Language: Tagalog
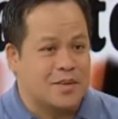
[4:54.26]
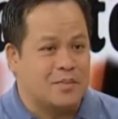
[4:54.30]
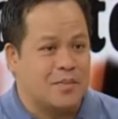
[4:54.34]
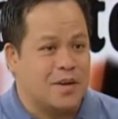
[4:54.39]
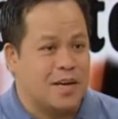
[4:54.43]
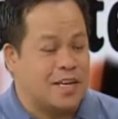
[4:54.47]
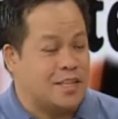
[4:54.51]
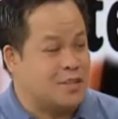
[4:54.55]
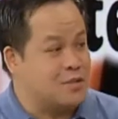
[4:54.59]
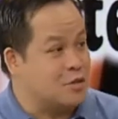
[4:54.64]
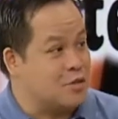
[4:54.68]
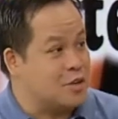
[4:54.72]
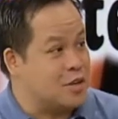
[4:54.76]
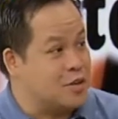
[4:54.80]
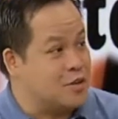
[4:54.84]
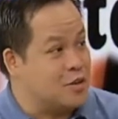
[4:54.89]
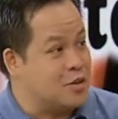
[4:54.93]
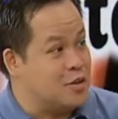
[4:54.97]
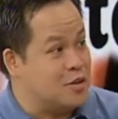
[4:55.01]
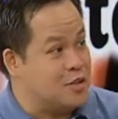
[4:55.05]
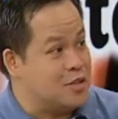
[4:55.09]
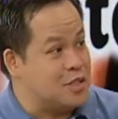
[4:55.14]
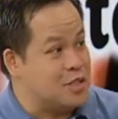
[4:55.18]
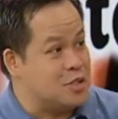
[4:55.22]
mga
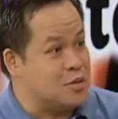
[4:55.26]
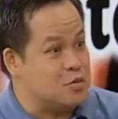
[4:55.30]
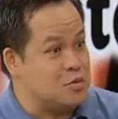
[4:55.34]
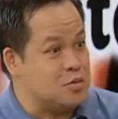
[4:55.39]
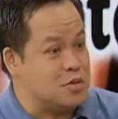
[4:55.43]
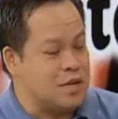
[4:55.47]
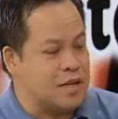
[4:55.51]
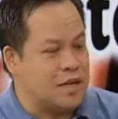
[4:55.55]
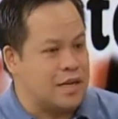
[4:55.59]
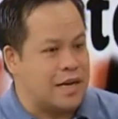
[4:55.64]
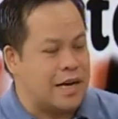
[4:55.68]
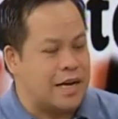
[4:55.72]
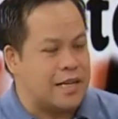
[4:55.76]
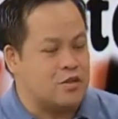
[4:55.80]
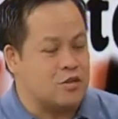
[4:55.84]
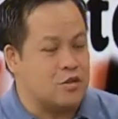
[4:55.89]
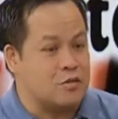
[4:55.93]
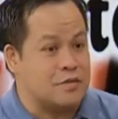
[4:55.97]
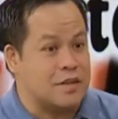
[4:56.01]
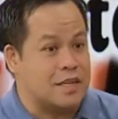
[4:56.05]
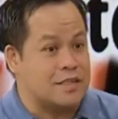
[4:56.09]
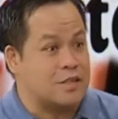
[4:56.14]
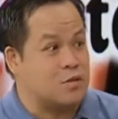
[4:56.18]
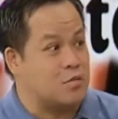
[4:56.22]
endocrinologists, yung uh, ah,
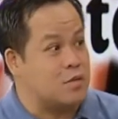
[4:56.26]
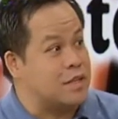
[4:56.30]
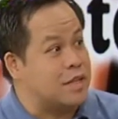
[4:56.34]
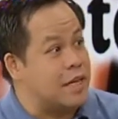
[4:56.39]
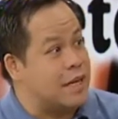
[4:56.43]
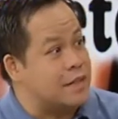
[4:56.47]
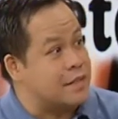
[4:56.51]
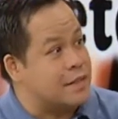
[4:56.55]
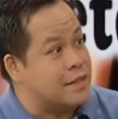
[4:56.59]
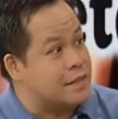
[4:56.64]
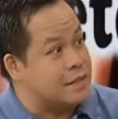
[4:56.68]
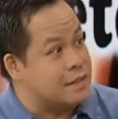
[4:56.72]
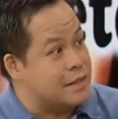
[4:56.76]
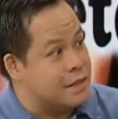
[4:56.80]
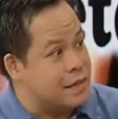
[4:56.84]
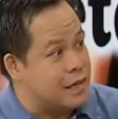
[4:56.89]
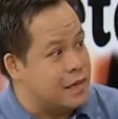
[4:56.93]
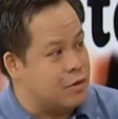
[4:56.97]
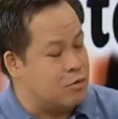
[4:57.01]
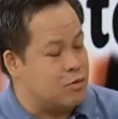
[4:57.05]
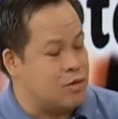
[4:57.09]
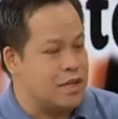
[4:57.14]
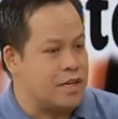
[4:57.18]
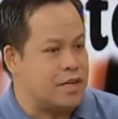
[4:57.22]
cut-off nasa 100 na
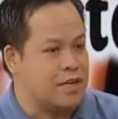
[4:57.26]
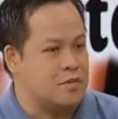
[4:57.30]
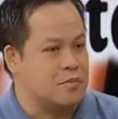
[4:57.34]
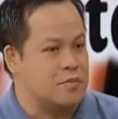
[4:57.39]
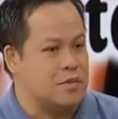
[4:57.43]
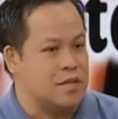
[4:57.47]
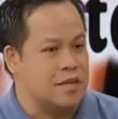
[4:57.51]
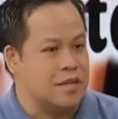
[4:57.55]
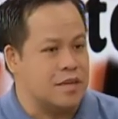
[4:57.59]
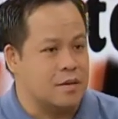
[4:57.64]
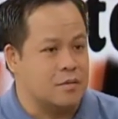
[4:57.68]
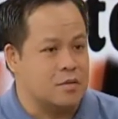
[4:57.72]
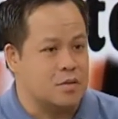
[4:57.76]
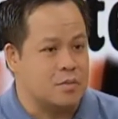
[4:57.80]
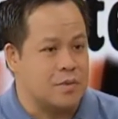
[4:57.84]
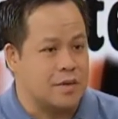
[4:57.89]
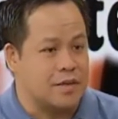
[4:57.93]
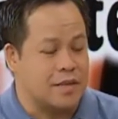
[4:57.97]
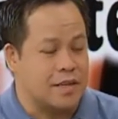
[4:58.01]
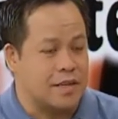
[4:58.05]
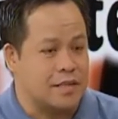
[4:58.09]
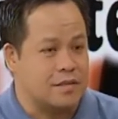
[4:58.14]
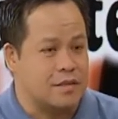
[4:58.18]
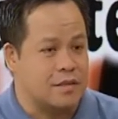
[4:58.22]
lang, 100 mg
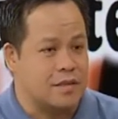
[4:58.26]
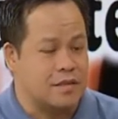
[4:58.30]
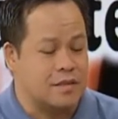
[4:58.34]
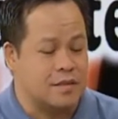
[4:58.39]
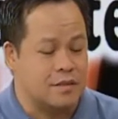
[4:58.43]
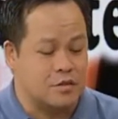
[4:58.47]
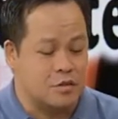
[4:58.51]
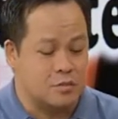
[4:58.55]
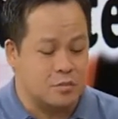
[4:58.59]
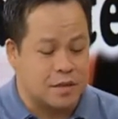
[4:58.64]
per deciliter.